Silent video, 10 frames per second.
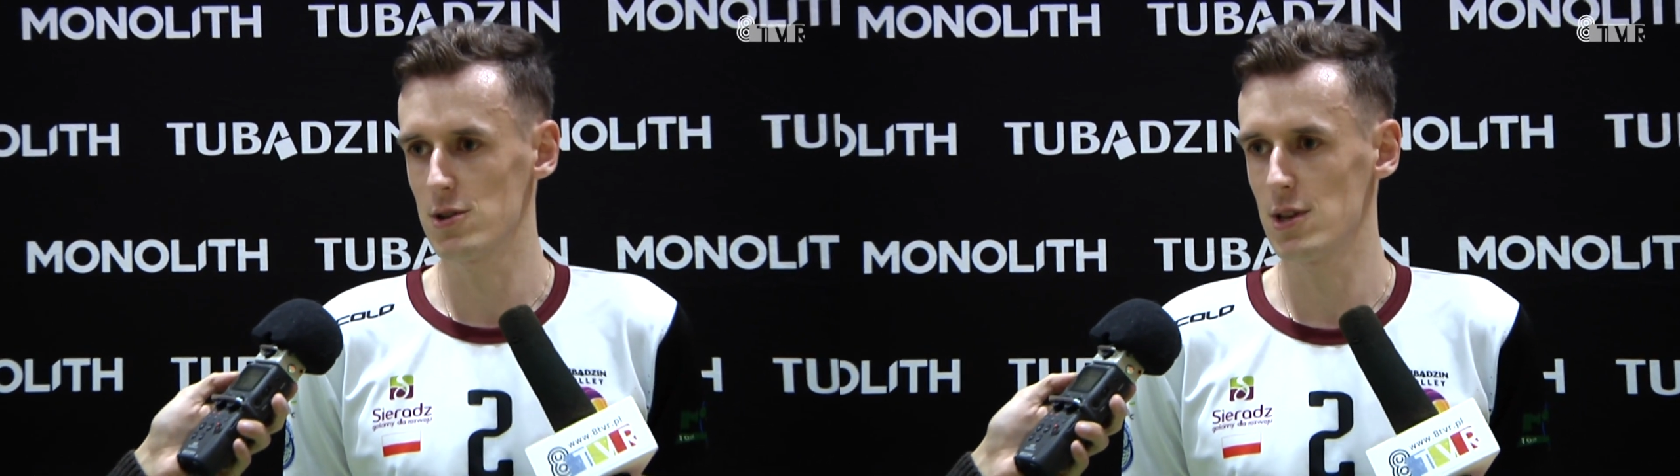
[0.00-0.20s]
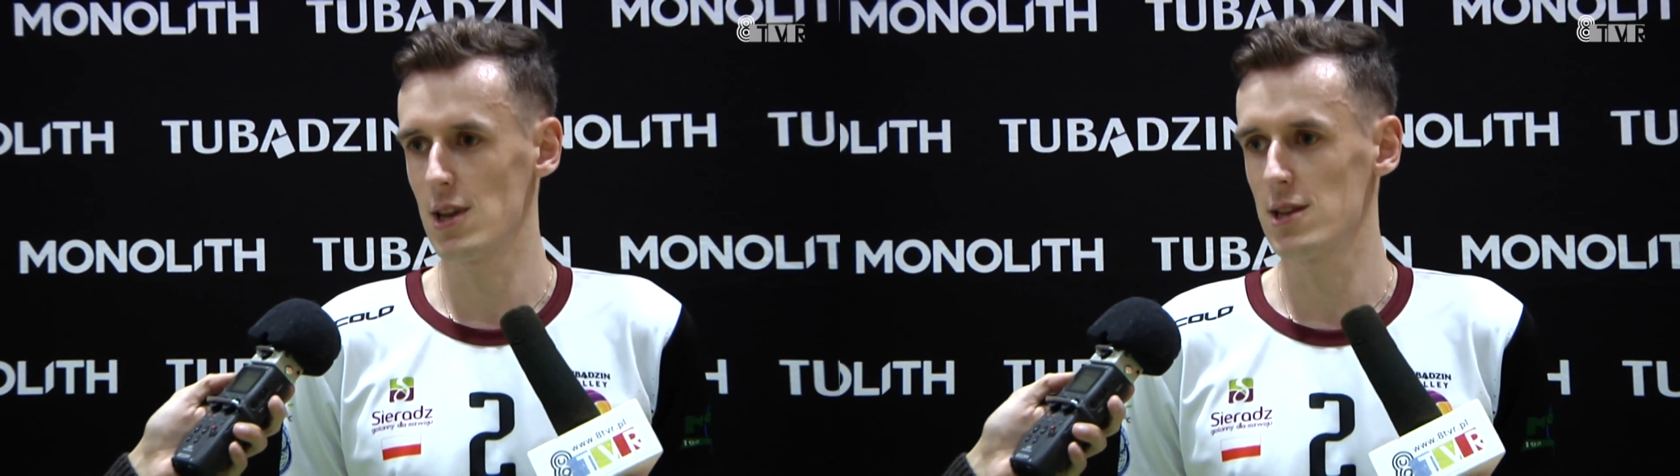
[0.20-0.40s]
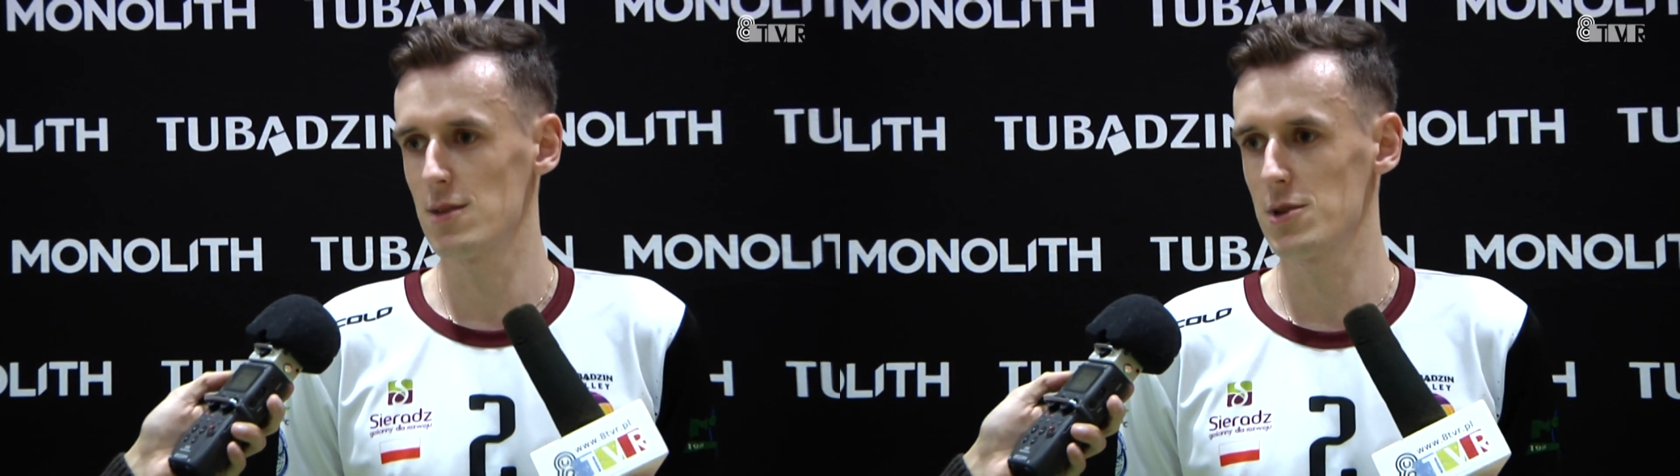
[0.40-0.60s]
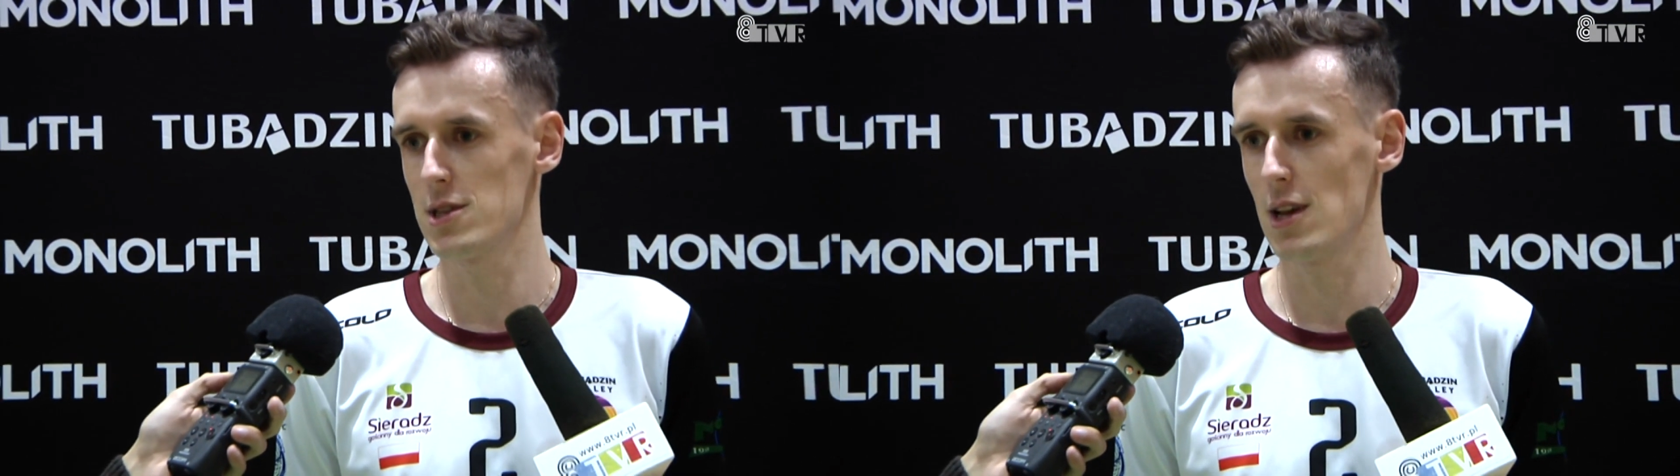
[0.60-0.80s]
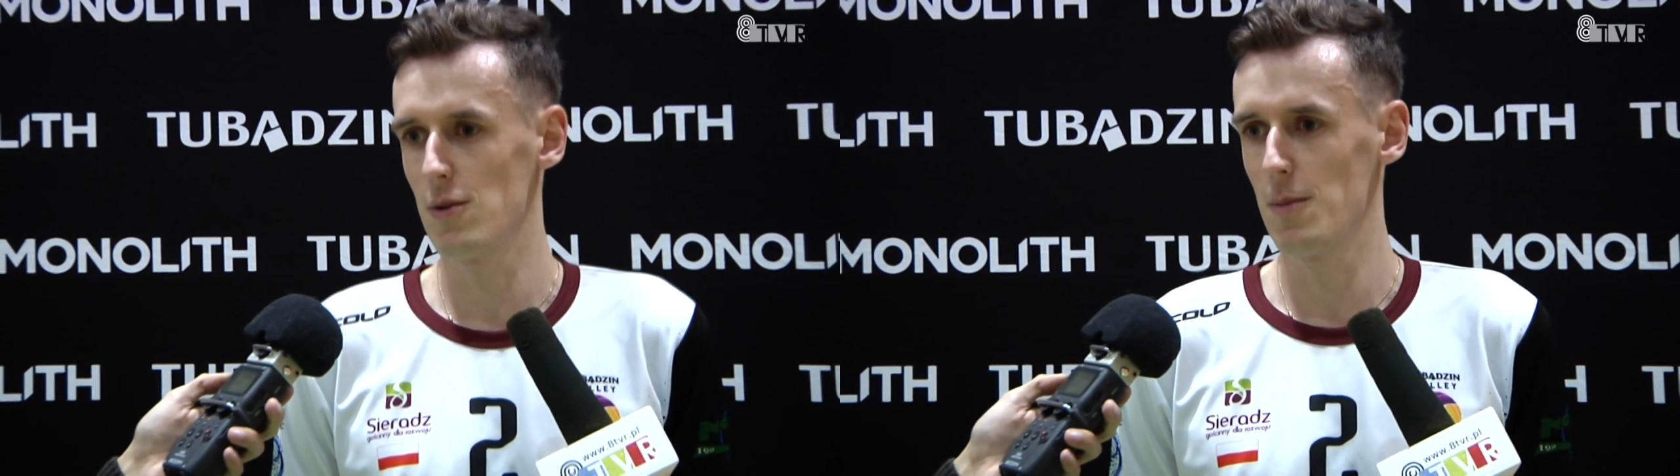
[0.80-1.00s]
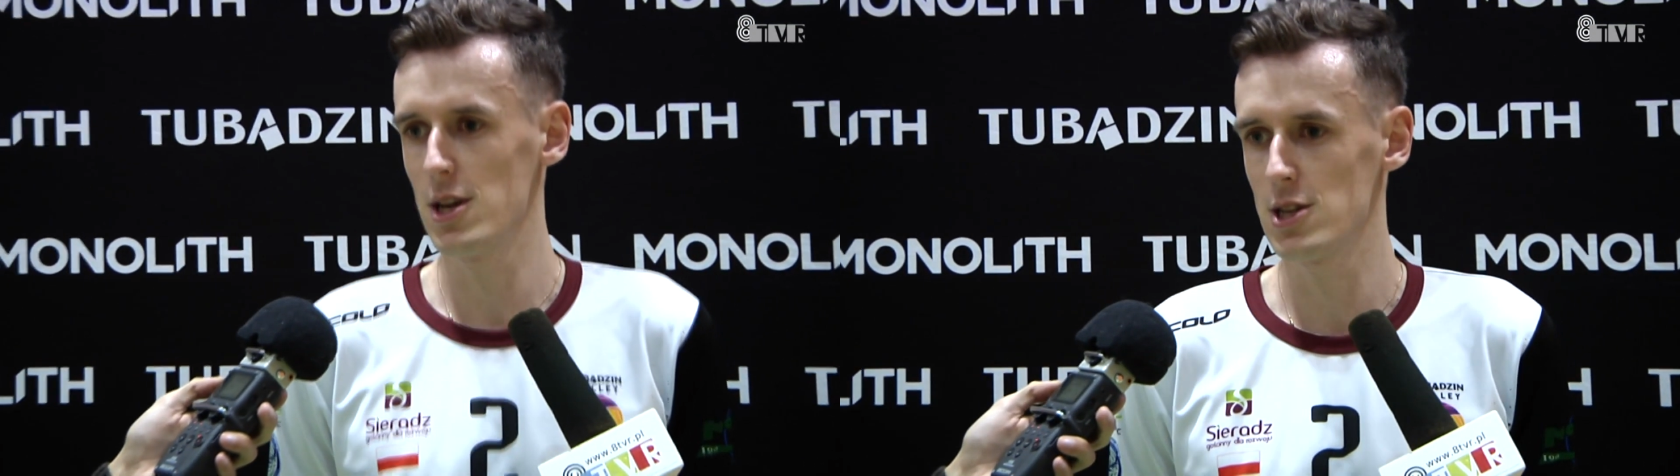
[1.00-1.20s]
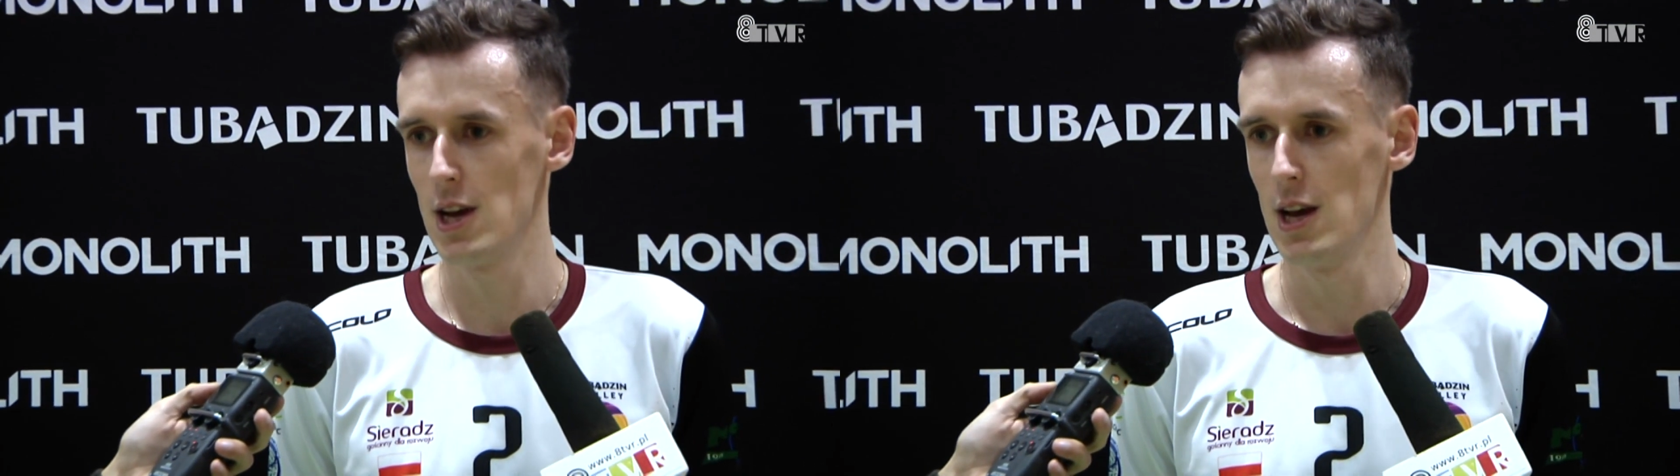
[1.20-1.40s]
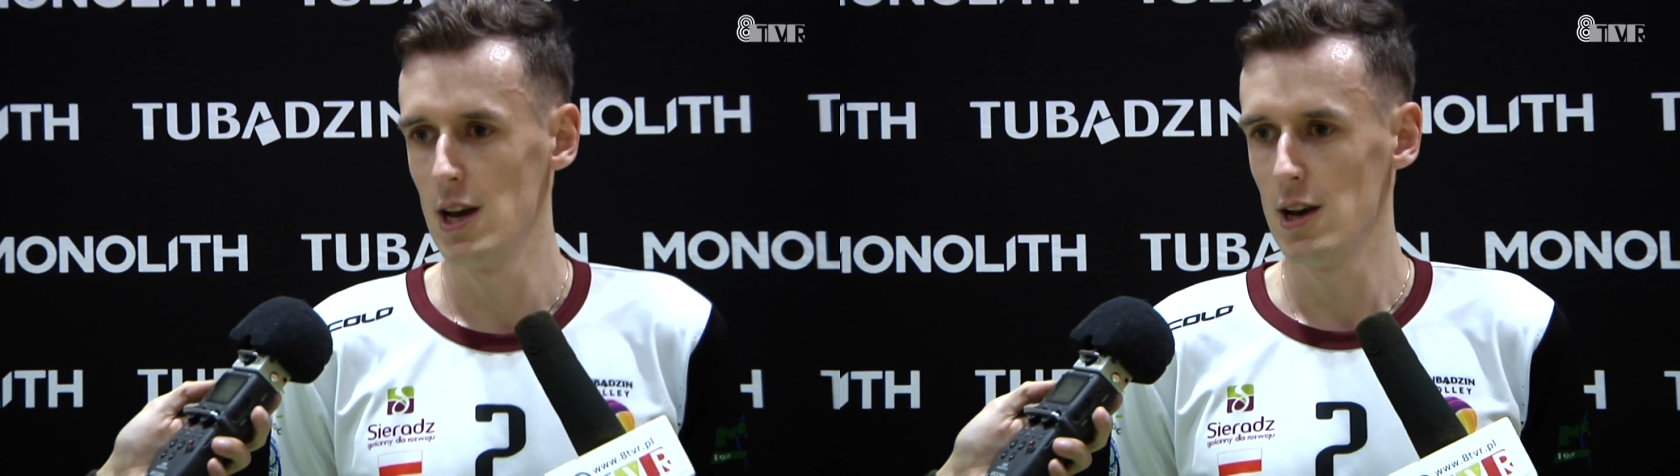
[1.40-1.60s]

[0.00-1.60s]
koncentrację przez cały mecz.